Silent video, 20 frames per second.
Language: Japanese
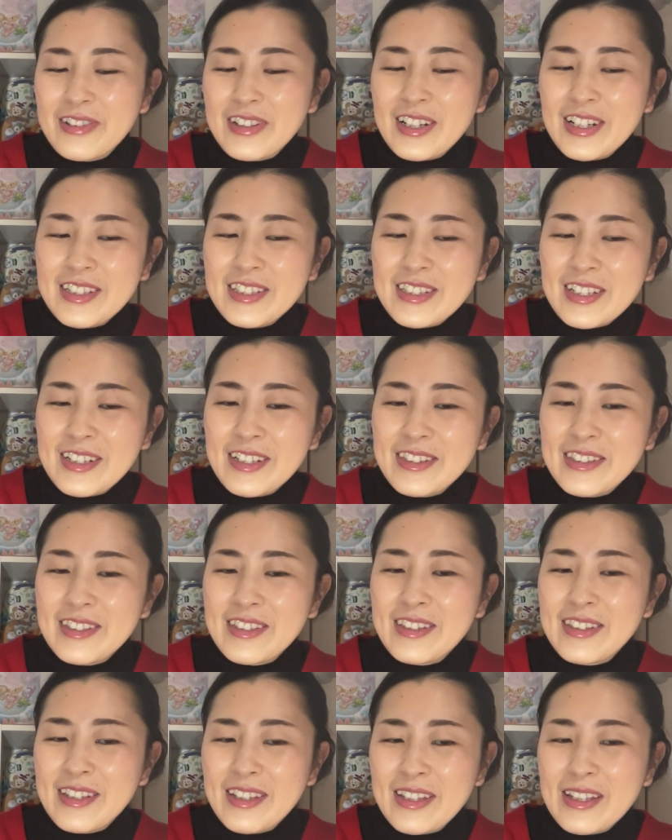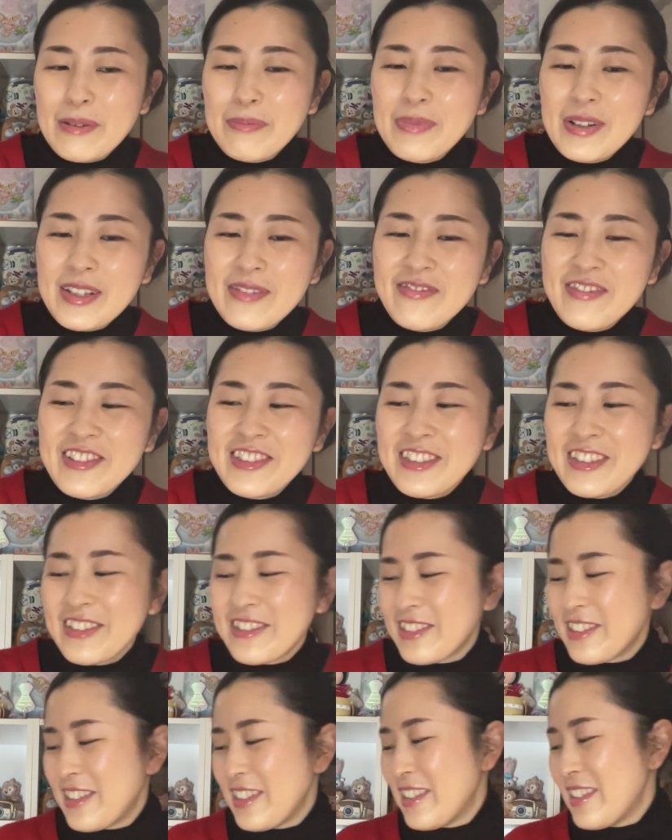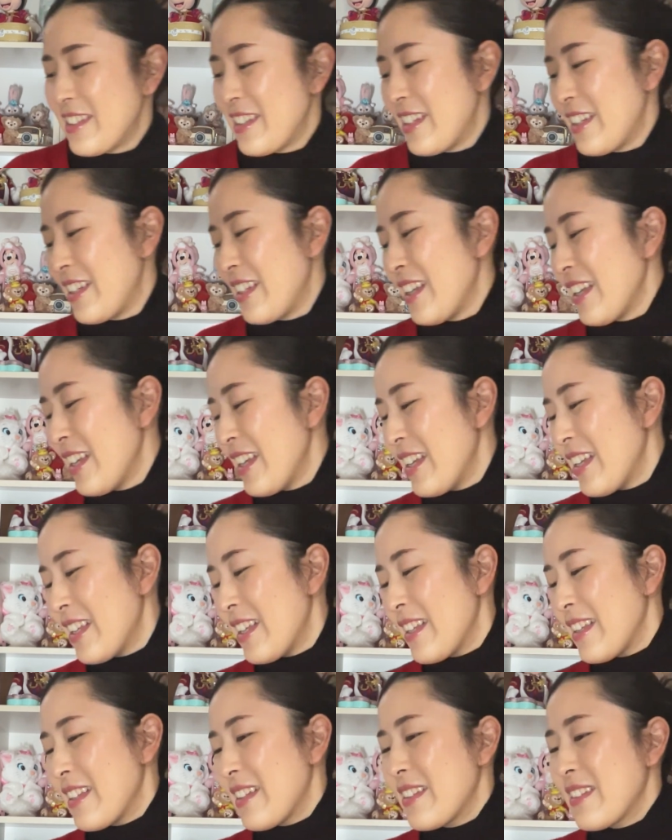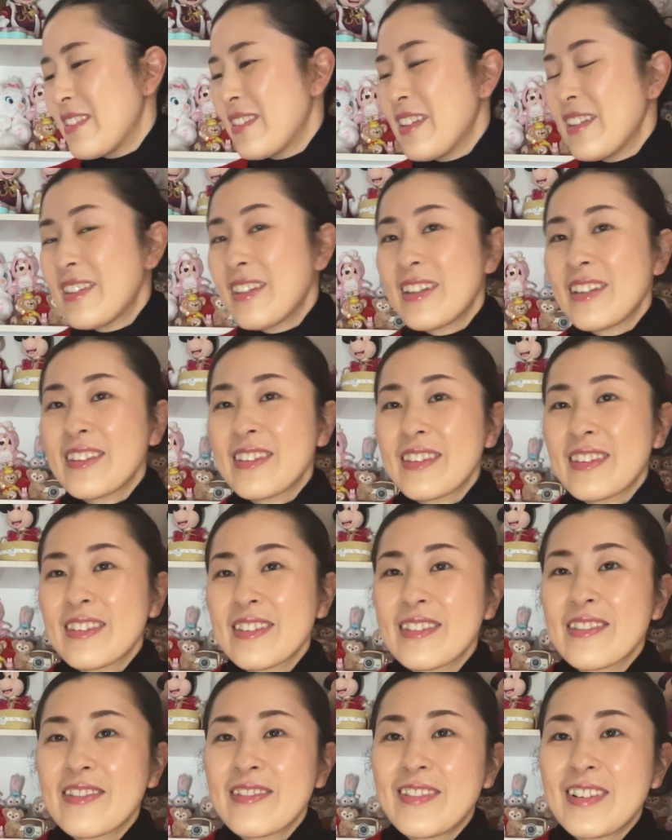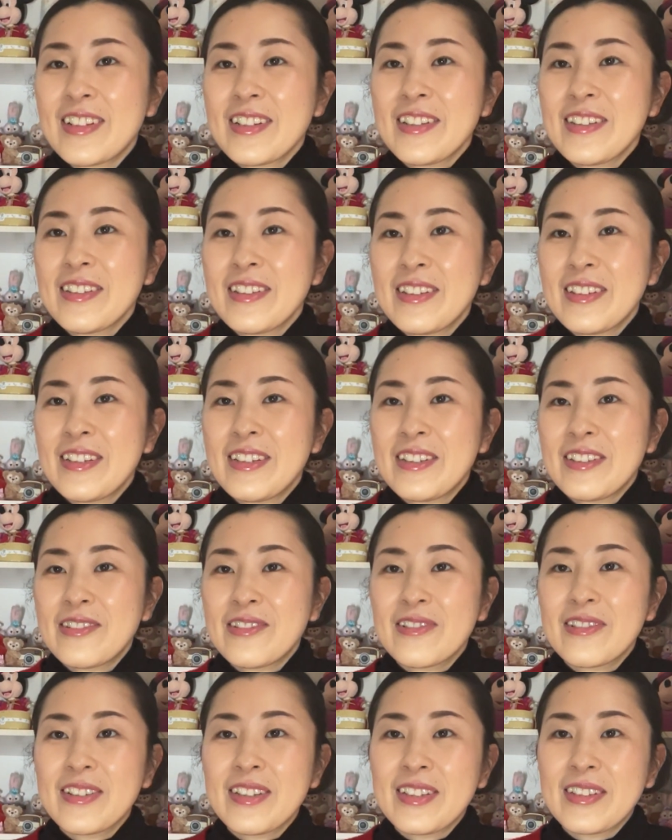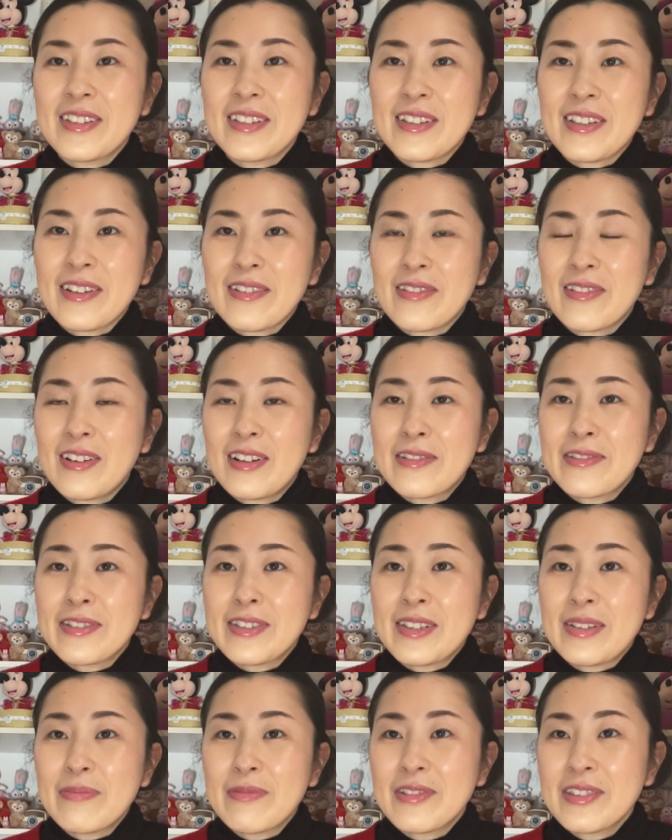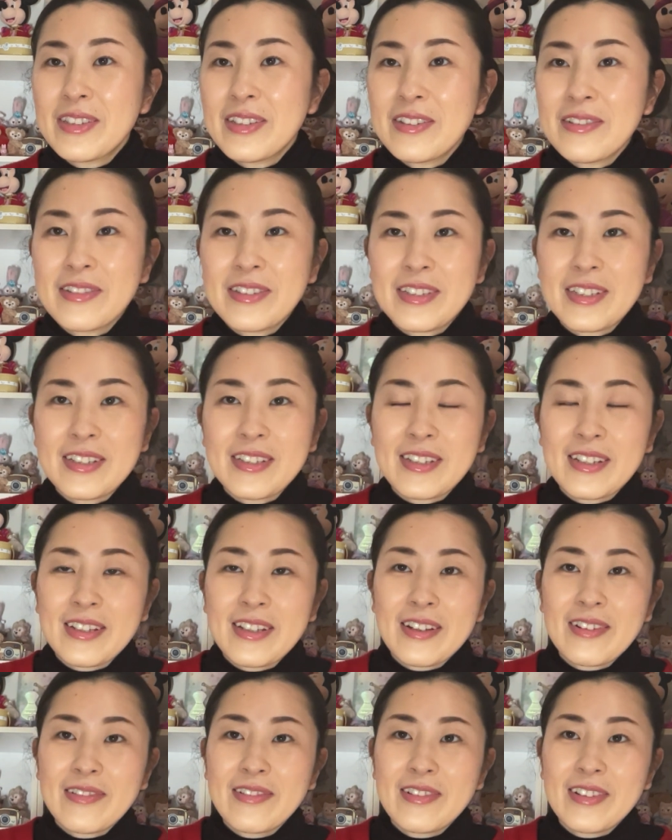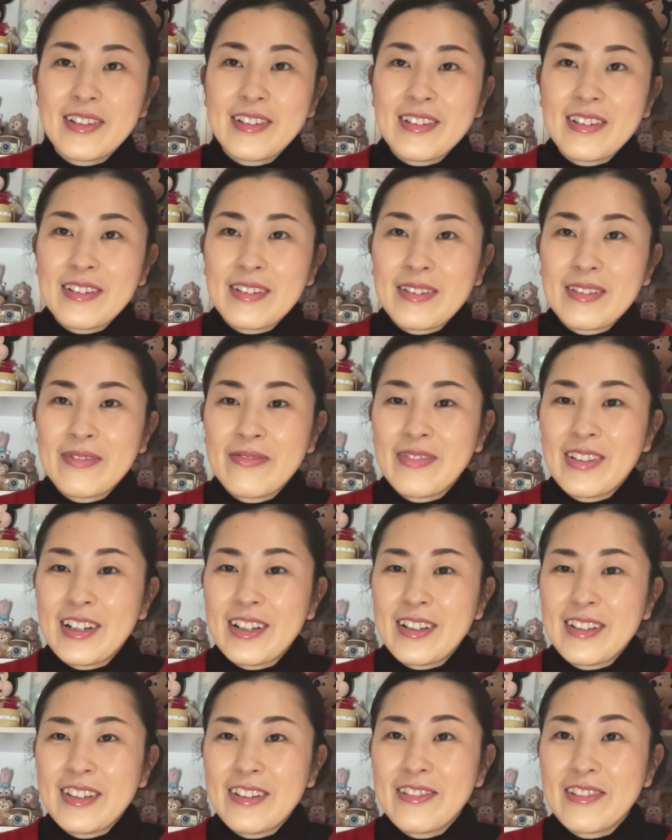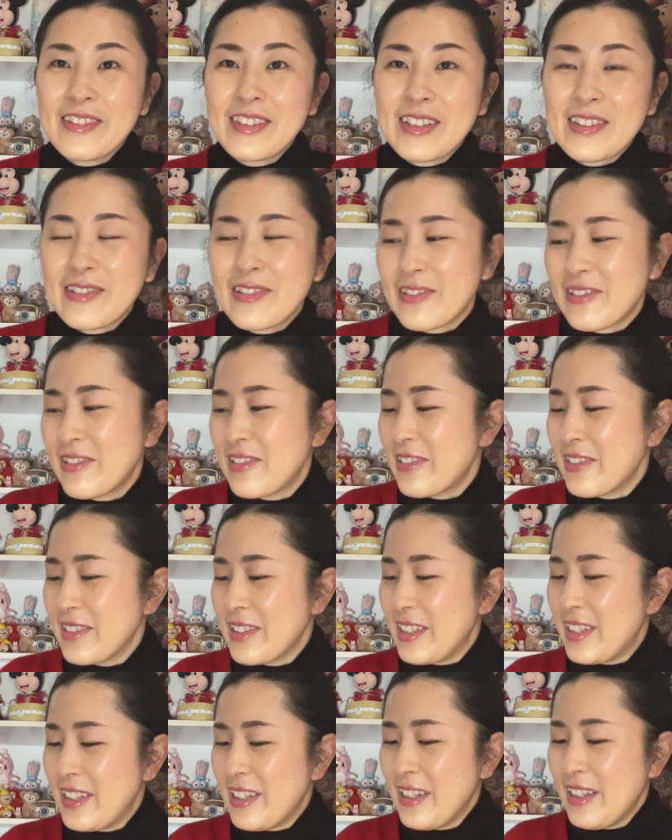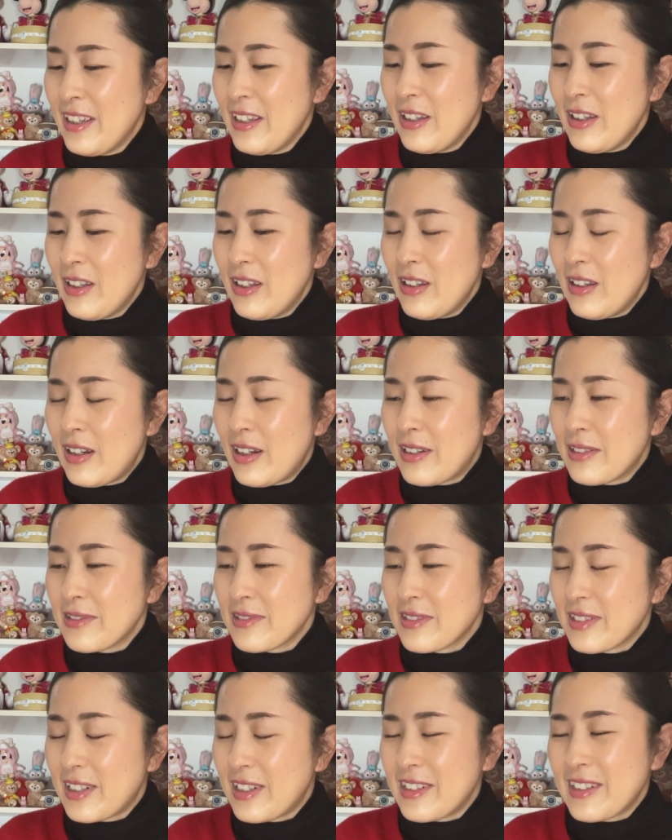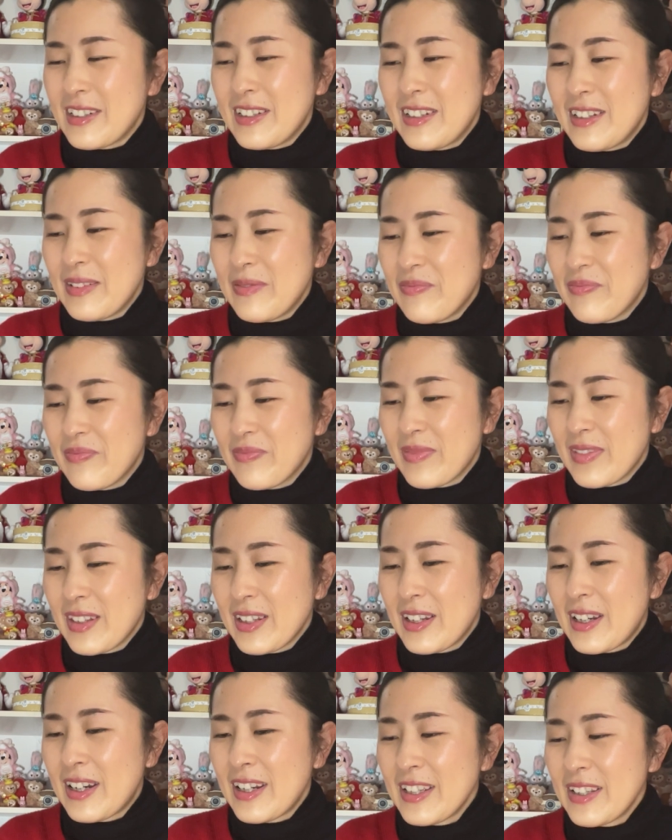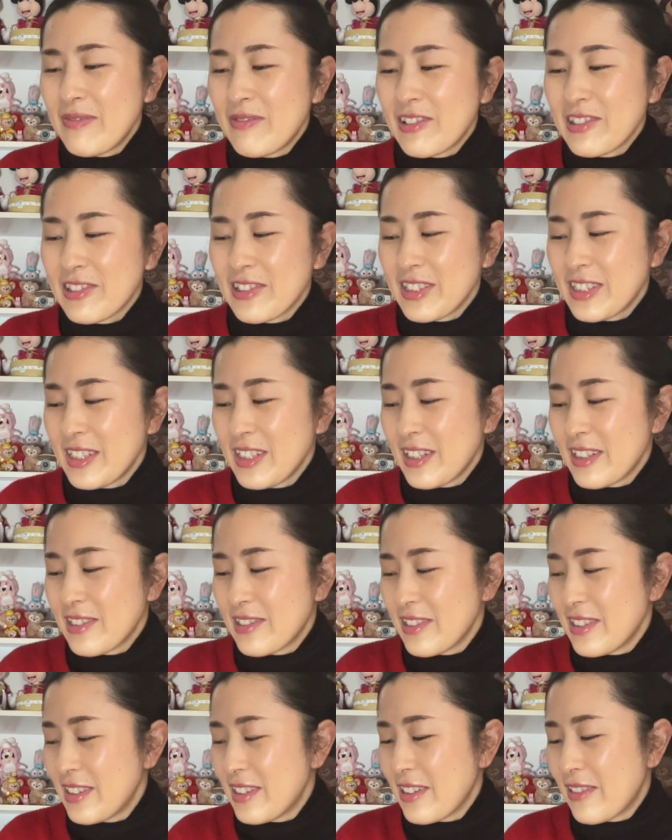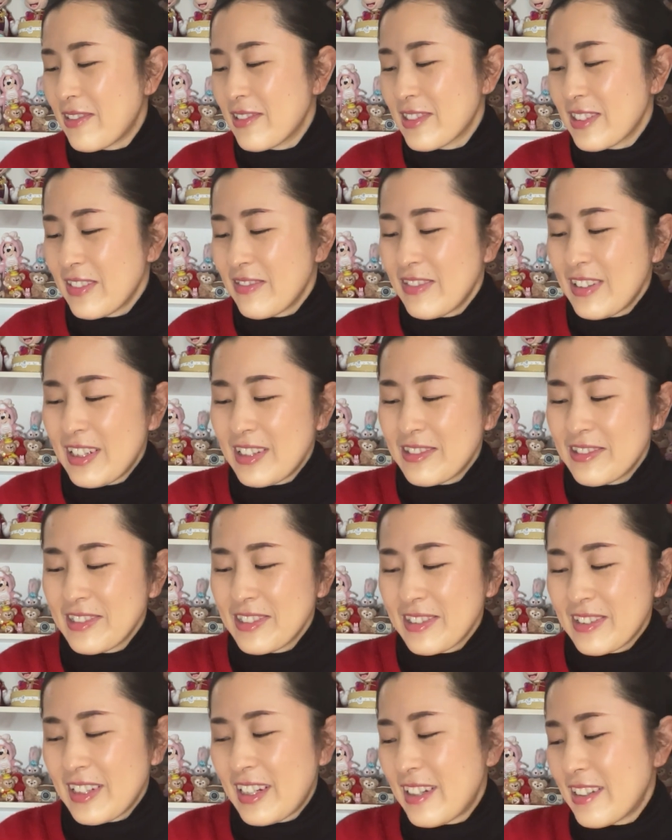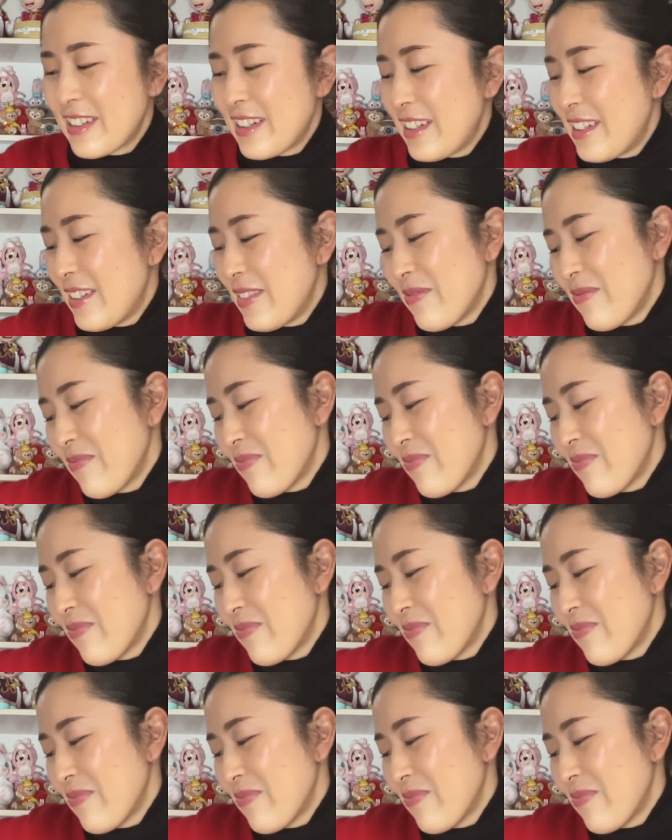介されててやっぱり無印って値段の割にいい商品って結構あるし、無印って結構まあいろんなところにあるから、買い物しやすいってこともあるから、